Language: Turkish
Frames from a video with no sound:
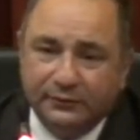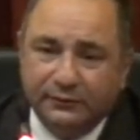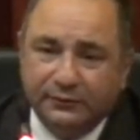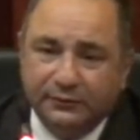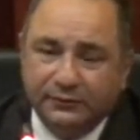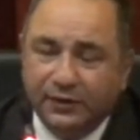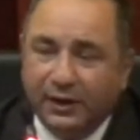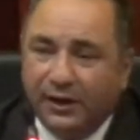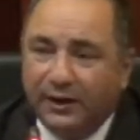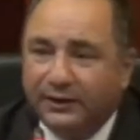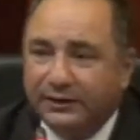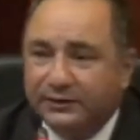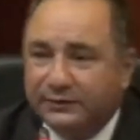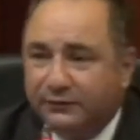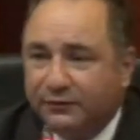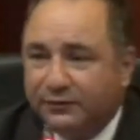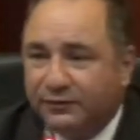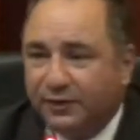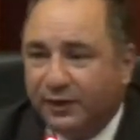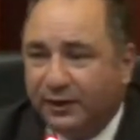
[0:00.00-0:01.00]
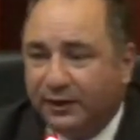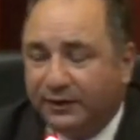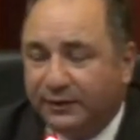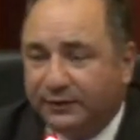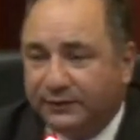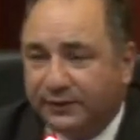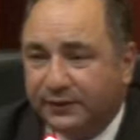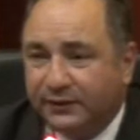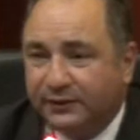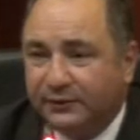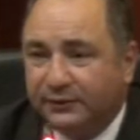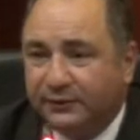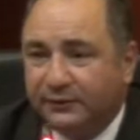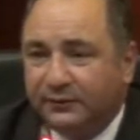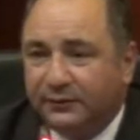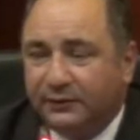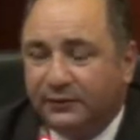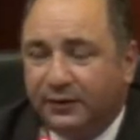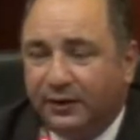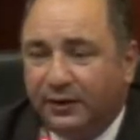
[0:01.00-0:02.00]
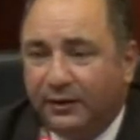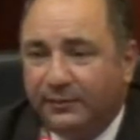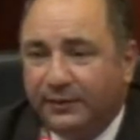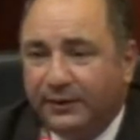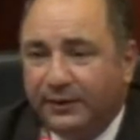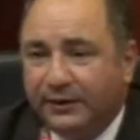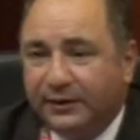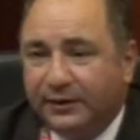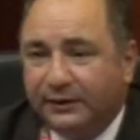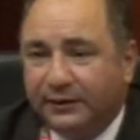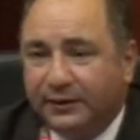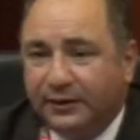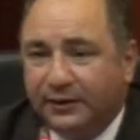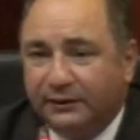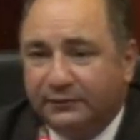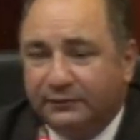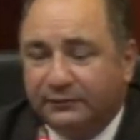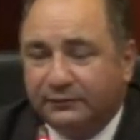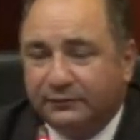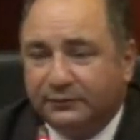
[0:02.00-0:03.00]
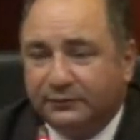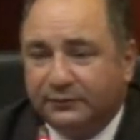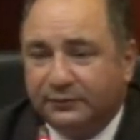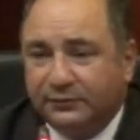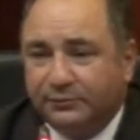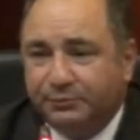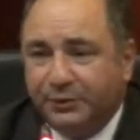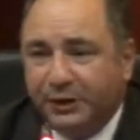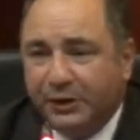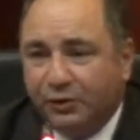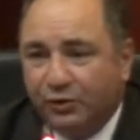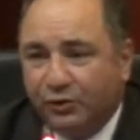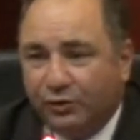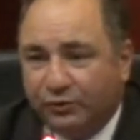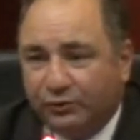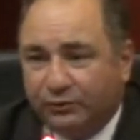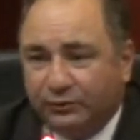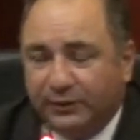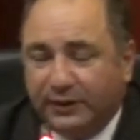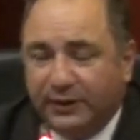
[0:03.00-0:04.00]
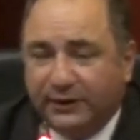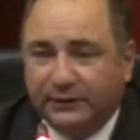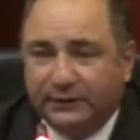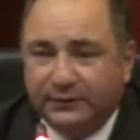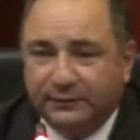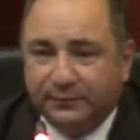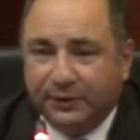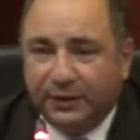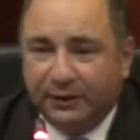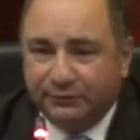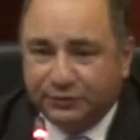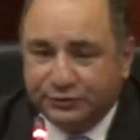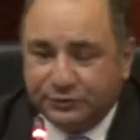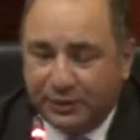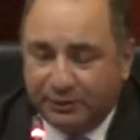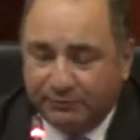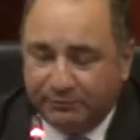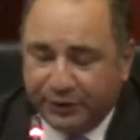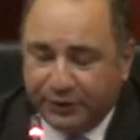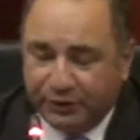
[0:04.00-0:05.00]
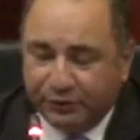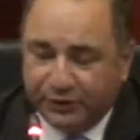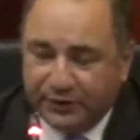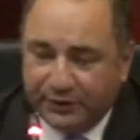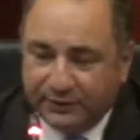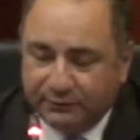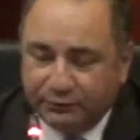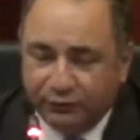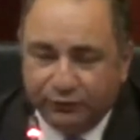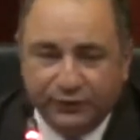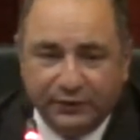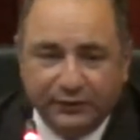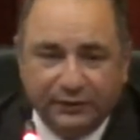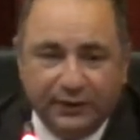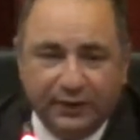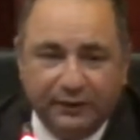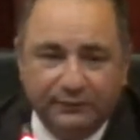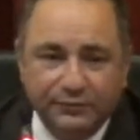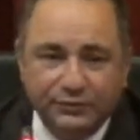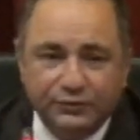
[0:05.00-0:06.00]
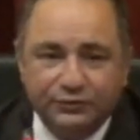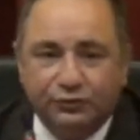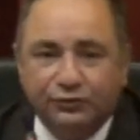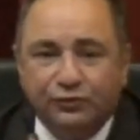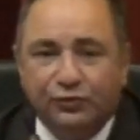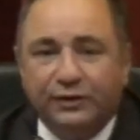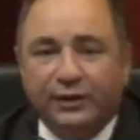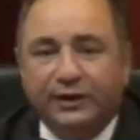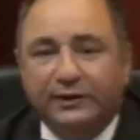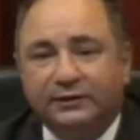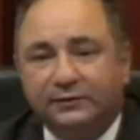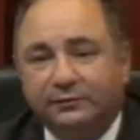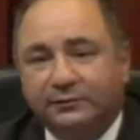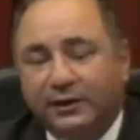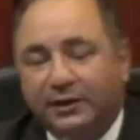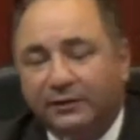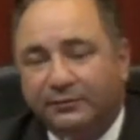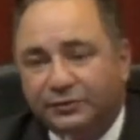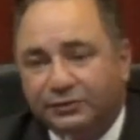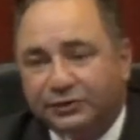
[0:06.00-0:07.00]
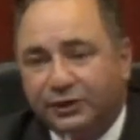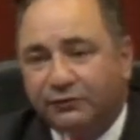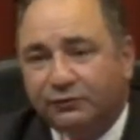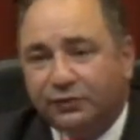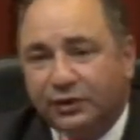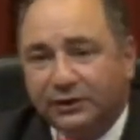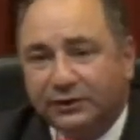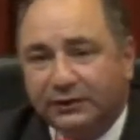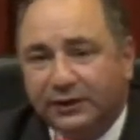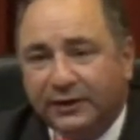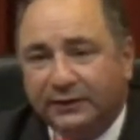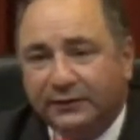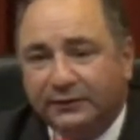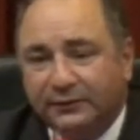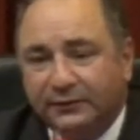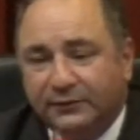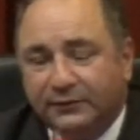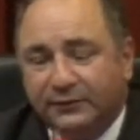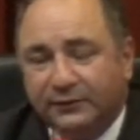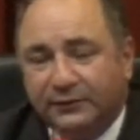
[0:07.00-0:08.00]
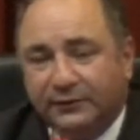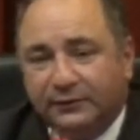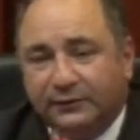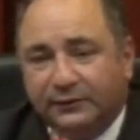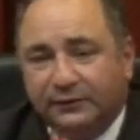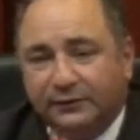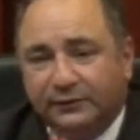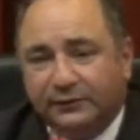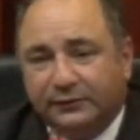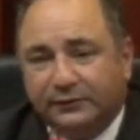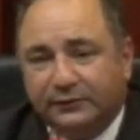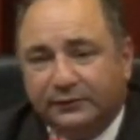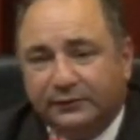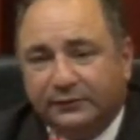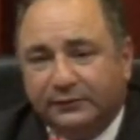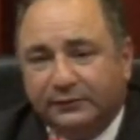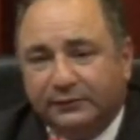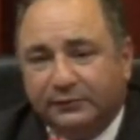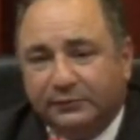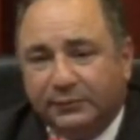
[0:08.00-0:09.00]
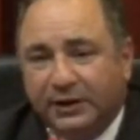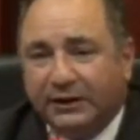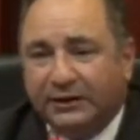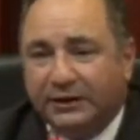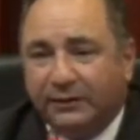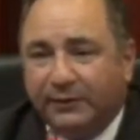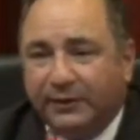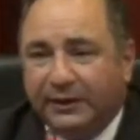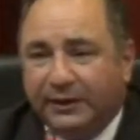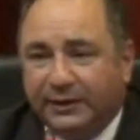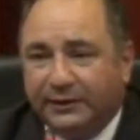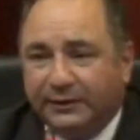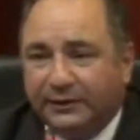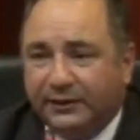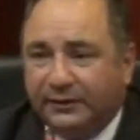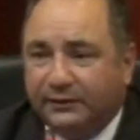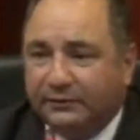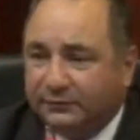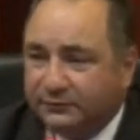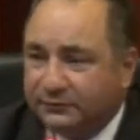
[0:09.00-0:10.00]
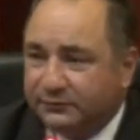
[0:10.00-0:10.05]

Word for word: sadece ve sadece Amerika'da baro eğitimi almış, yani barodan ruhsat almış, hukuk eğitimi almış. Avukatlar e, mahkemelerde